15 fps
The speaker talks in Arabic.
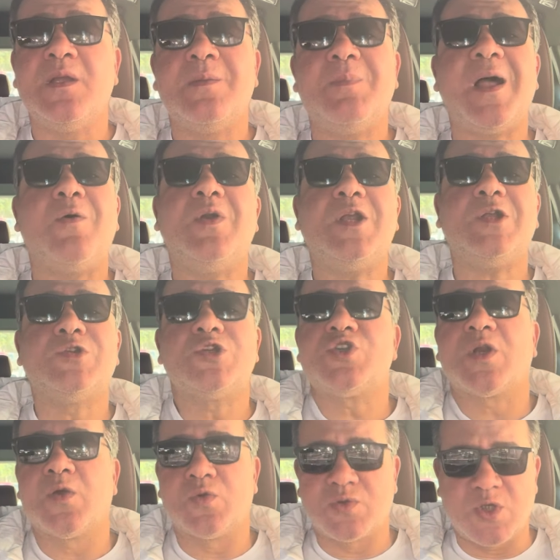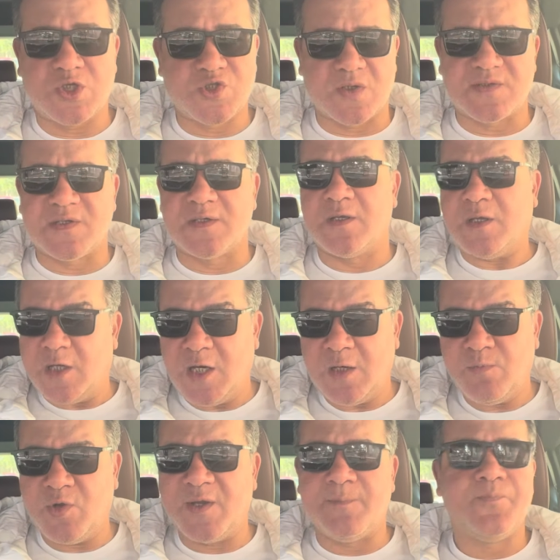بحوالي 11 او 12 سنه
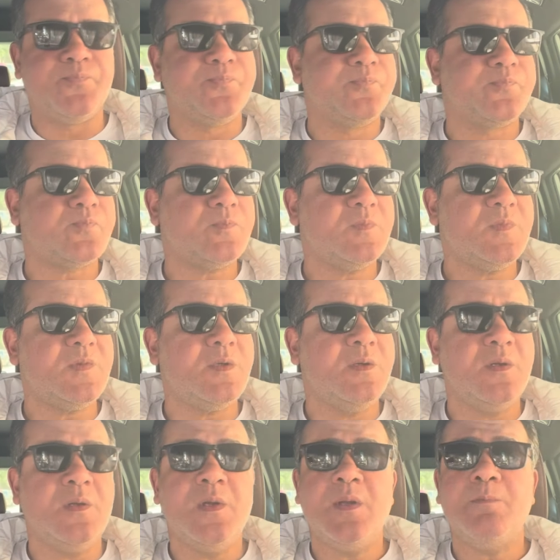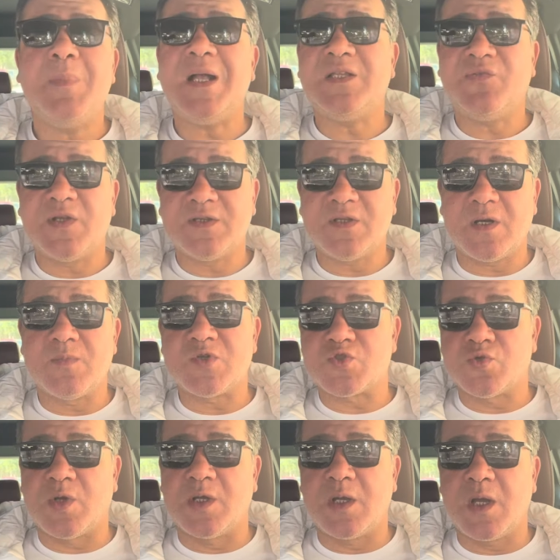المهم بعد فتره مش
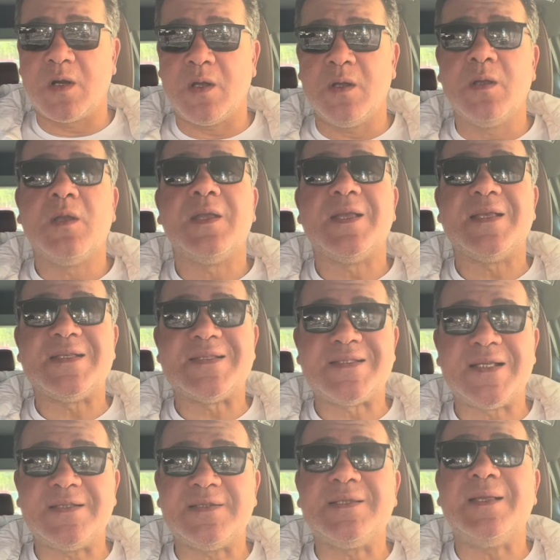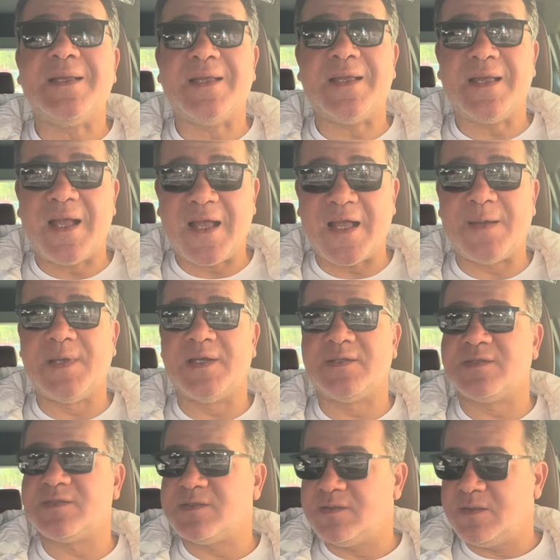صغيره الست حملت
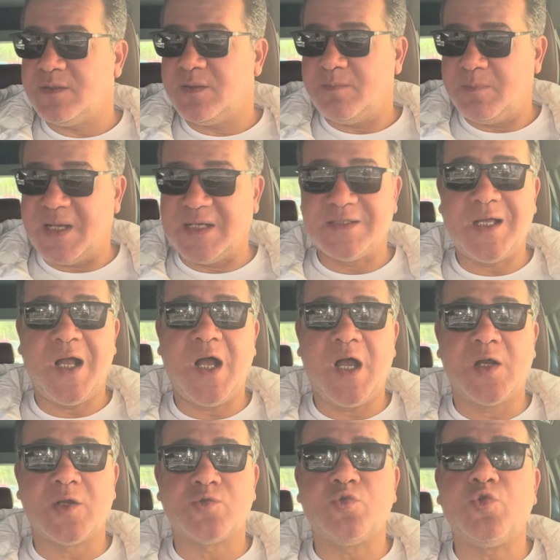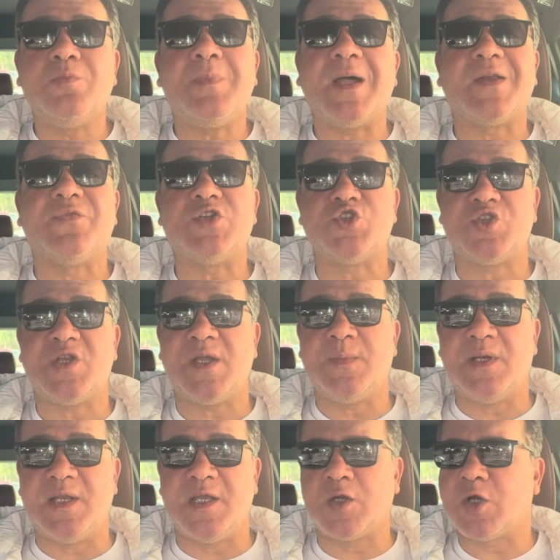بعدها على طول ما عرفتش
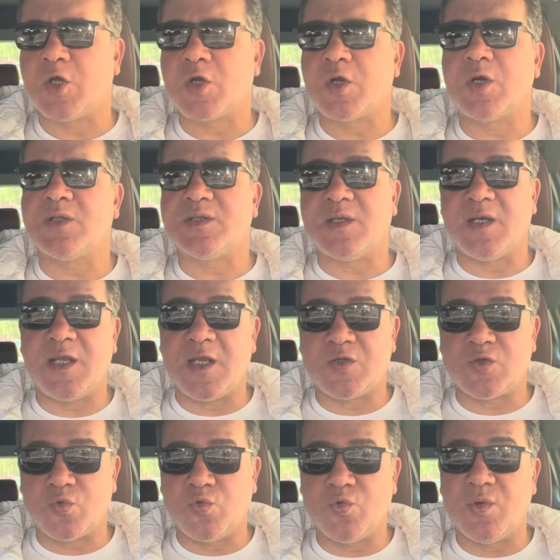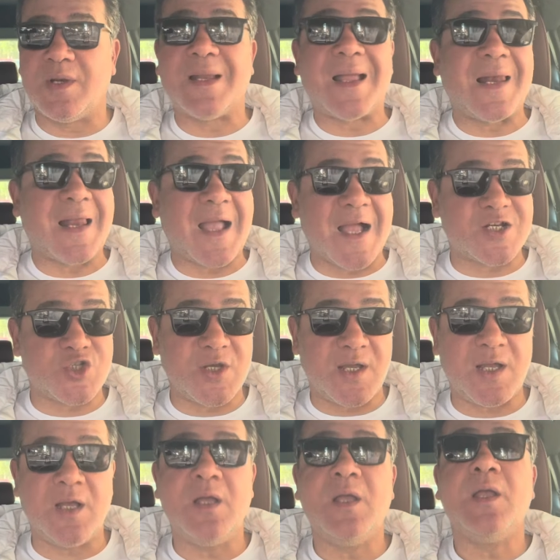تعمل ايه قررت ان هي تقول
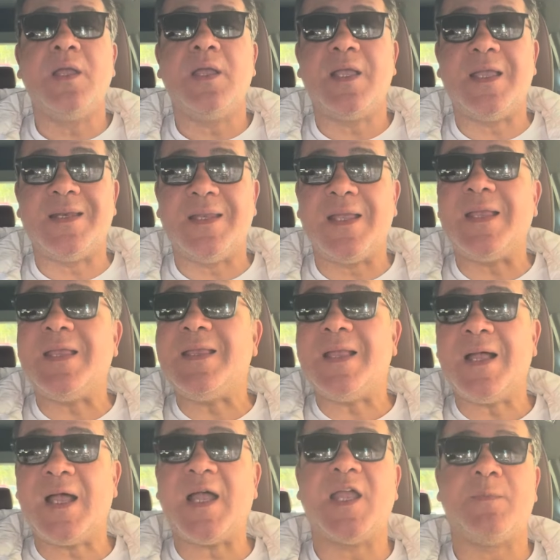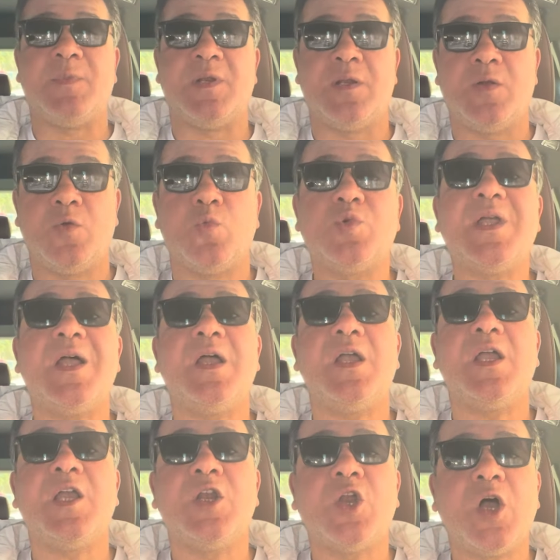لعاشقها ان هي حامل وده
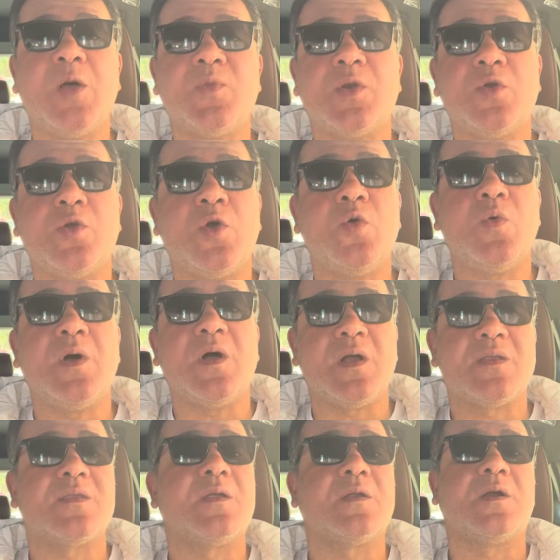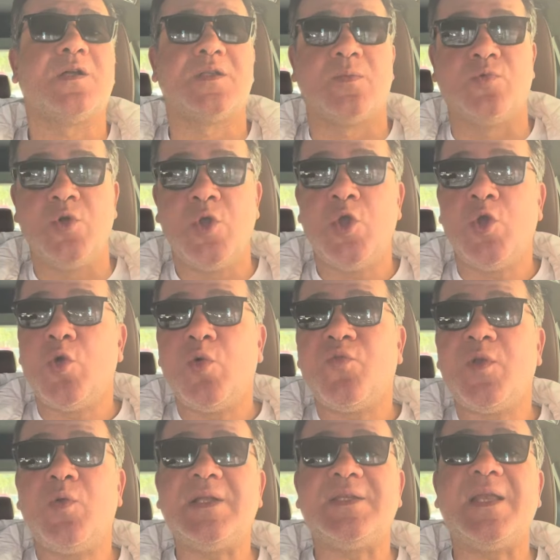الامر اللي هو اثار غضبه وفي
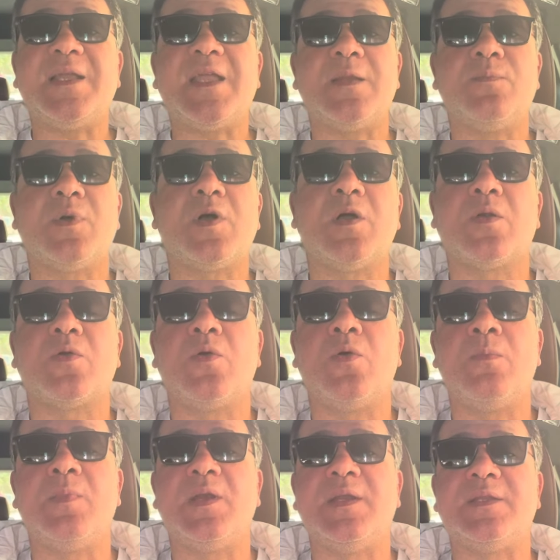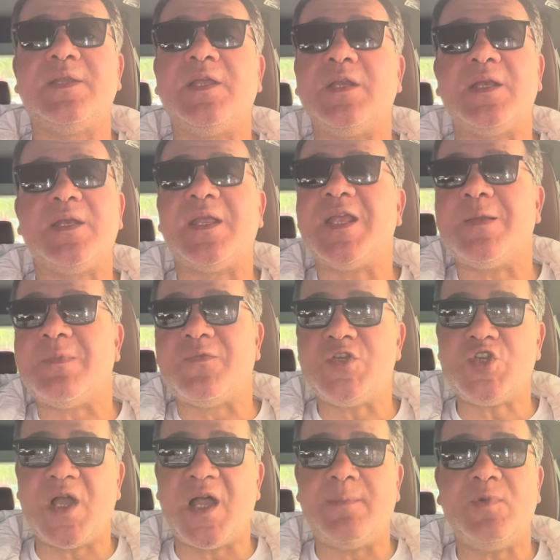الوقت ده كان مقرر هما الاثنين ان هي
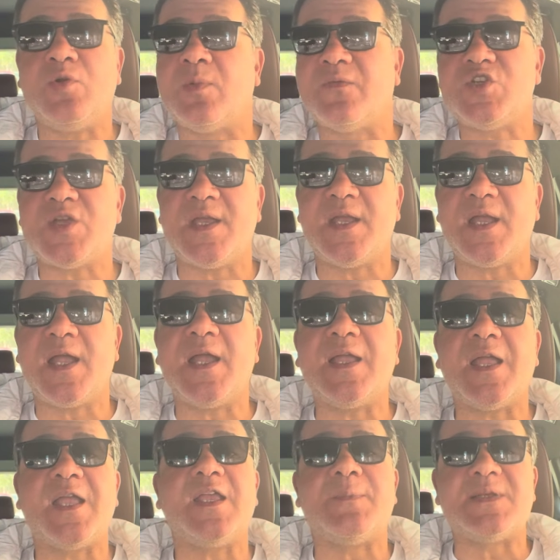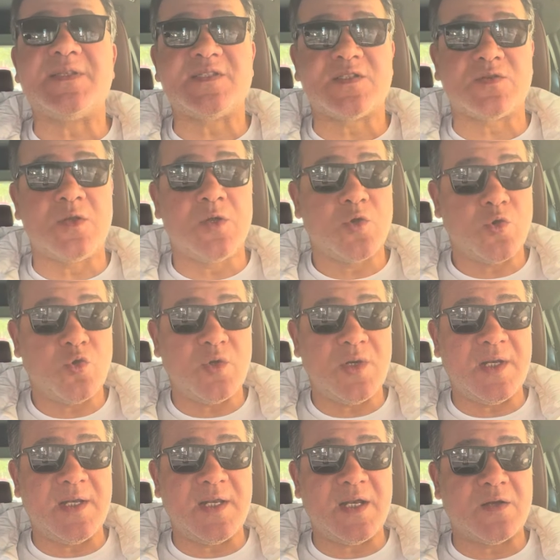مفيش حمل ومفيش اي حاجه هي بس كل
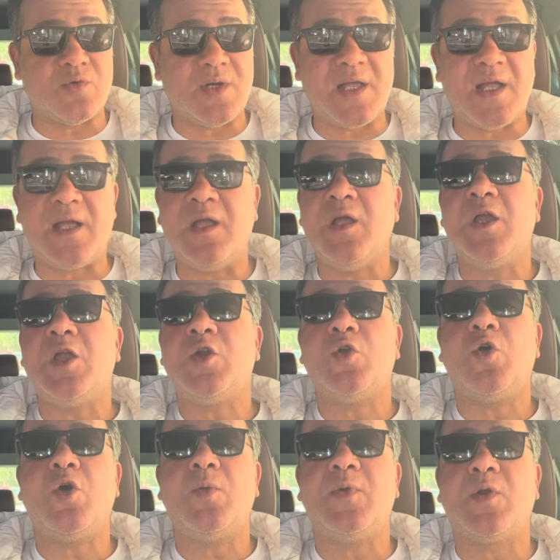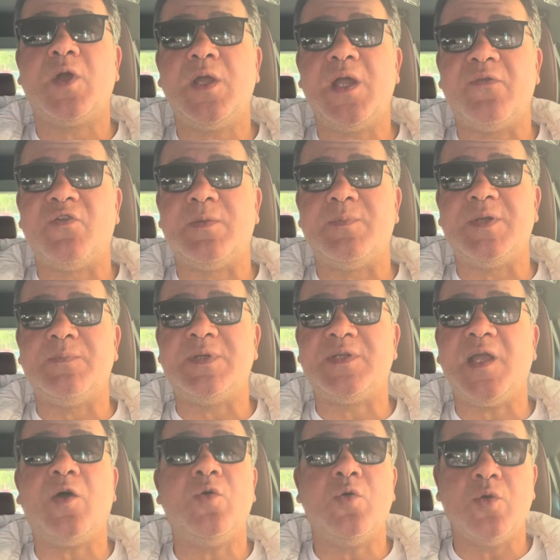الليله كلها ان هو بيراعيها في البيت
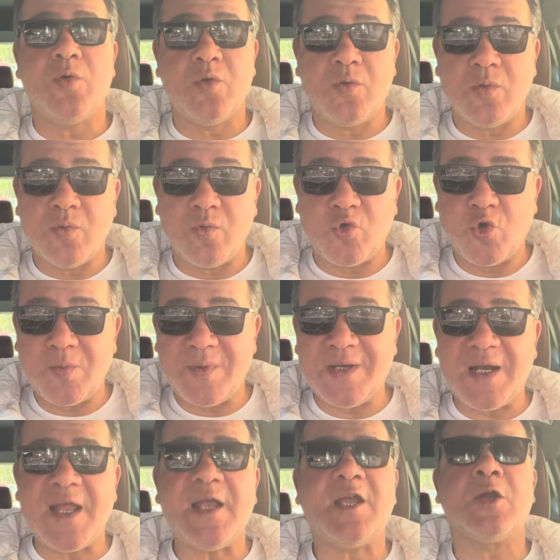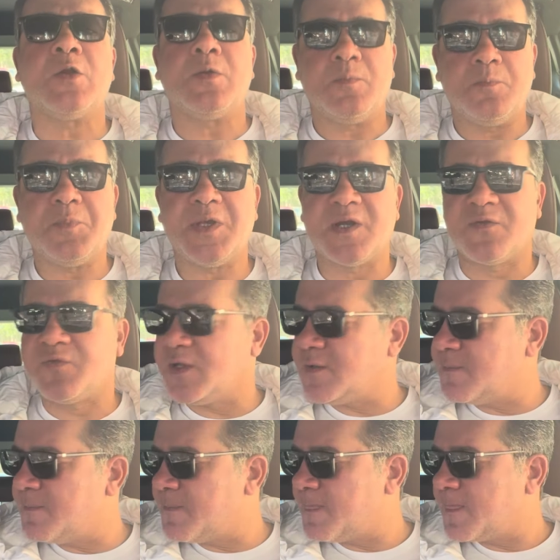بتاعه ومن الاخر بيرافقها
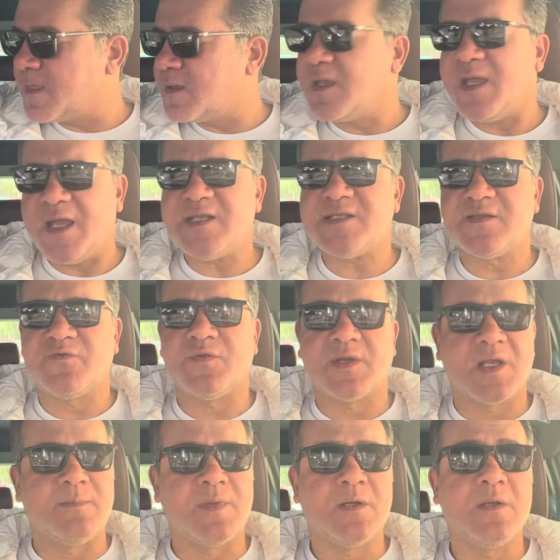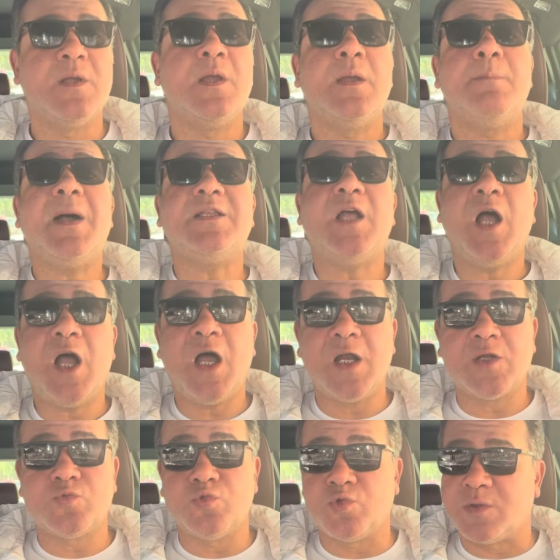اسف في الكلمه بعدها
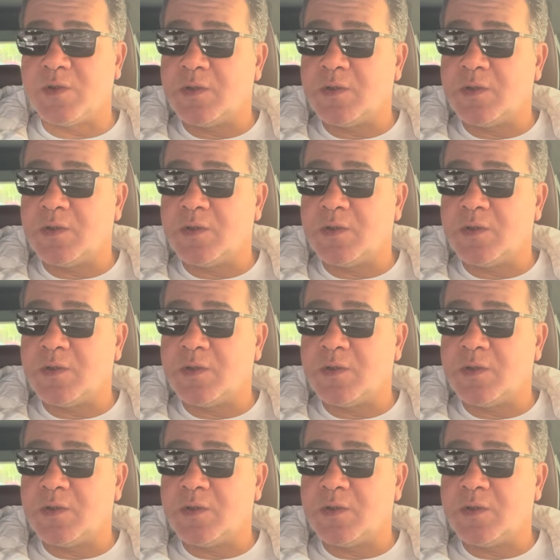على طول